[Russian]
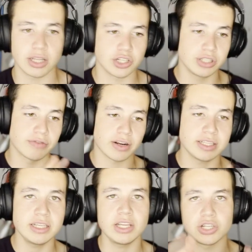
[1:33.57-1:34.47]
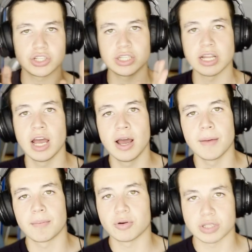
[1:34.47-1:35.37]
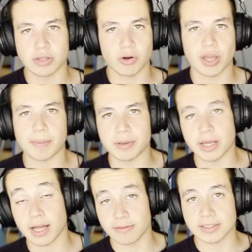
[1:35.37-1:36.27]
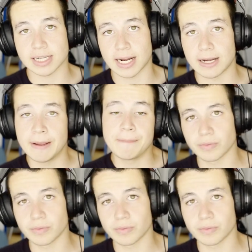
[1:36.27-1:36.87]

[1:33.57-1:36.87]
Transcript: На жизнь в России и жизнь после того, как я переехал в Израиль.